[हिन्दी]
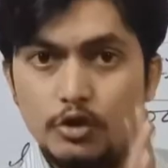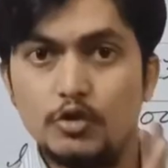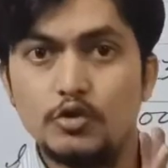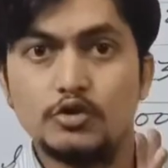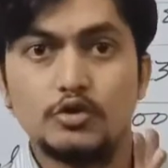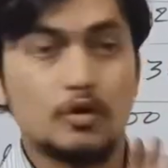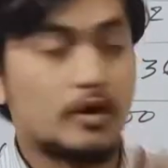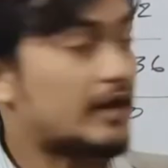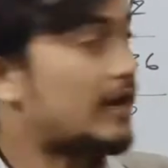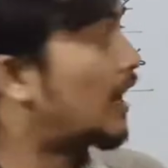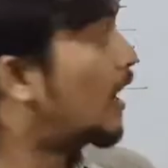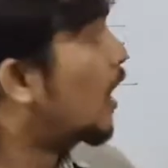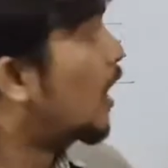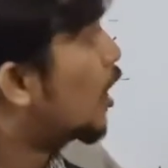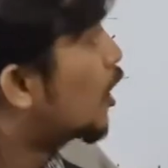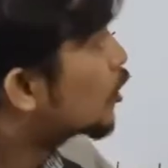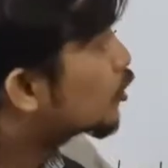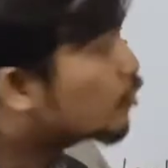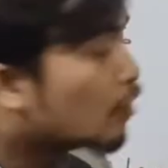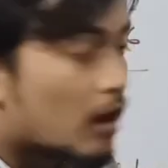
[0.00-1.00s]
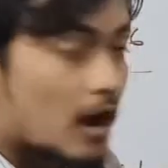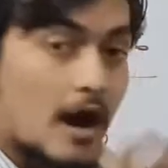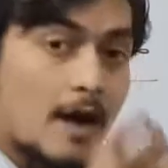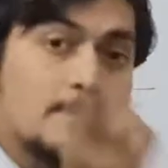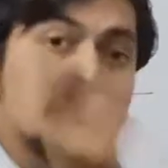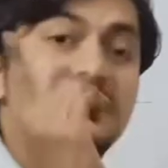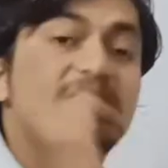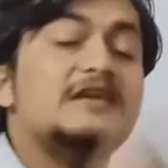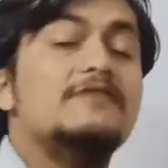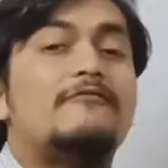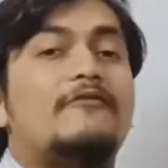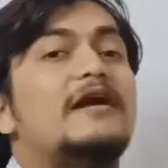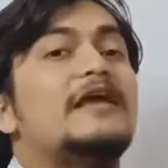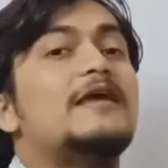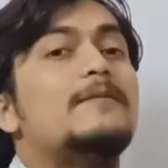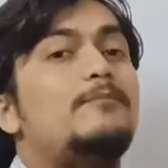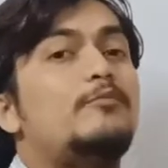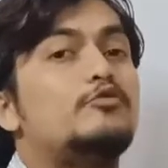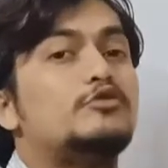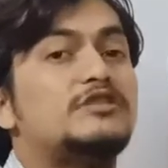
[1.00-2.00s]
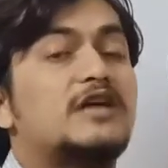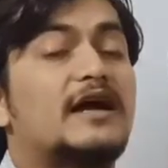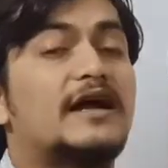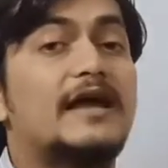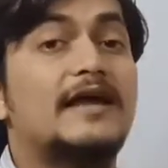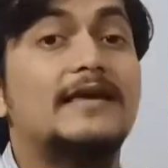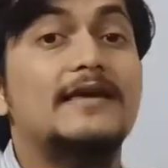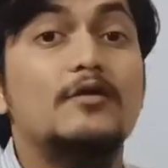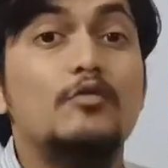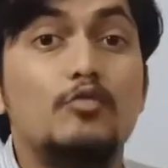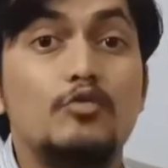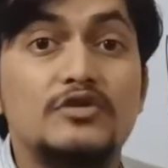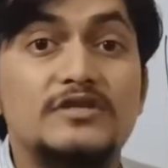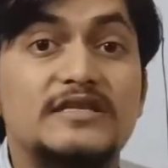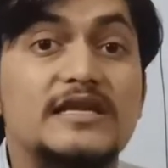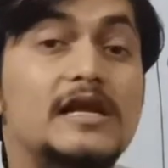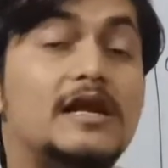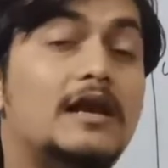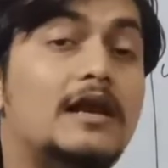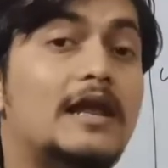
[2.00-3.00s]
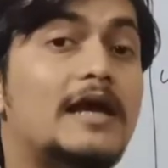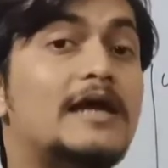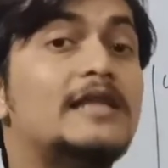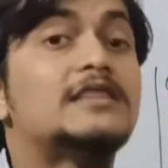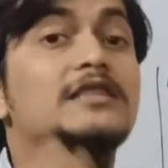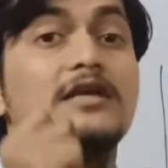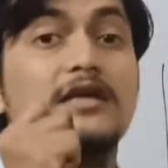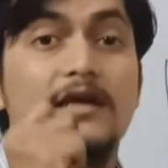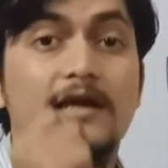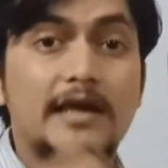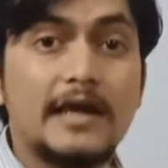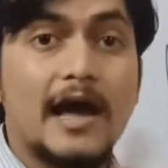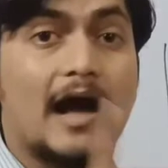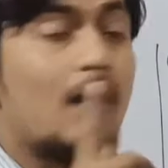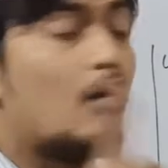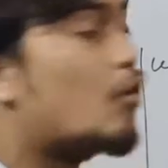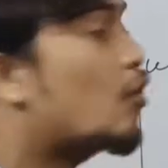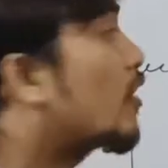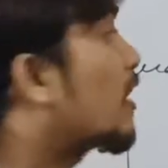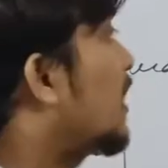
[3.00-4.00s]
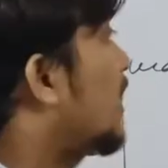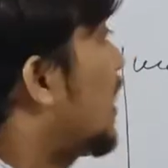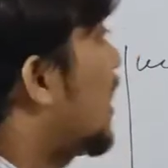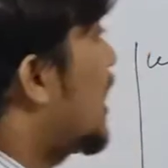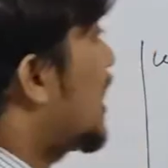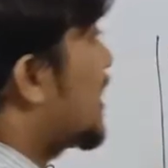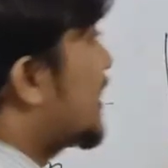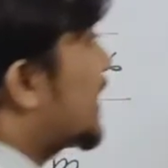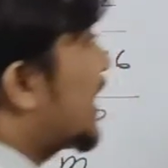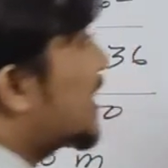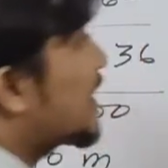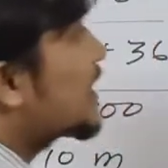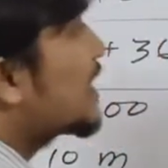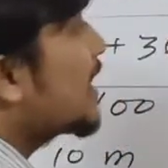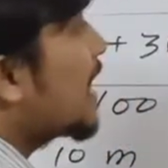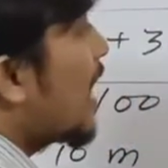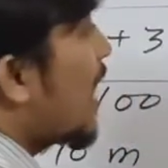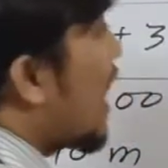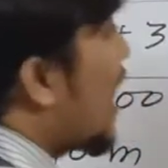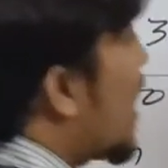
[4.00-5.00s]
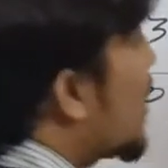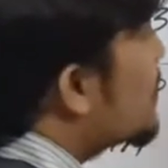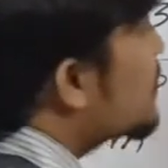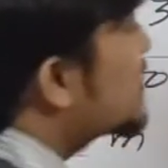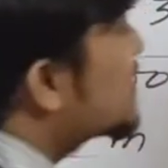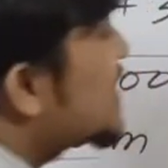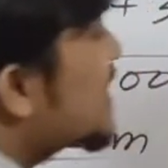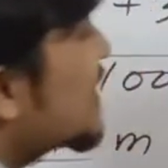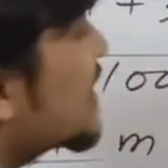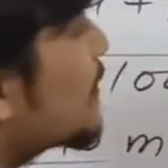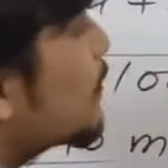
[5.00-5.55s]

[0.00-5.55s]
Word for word: यूज हो रही है तो हमसे वही पूछा गया कि उसकी लेंथ क्या होगी यानी कि हमसे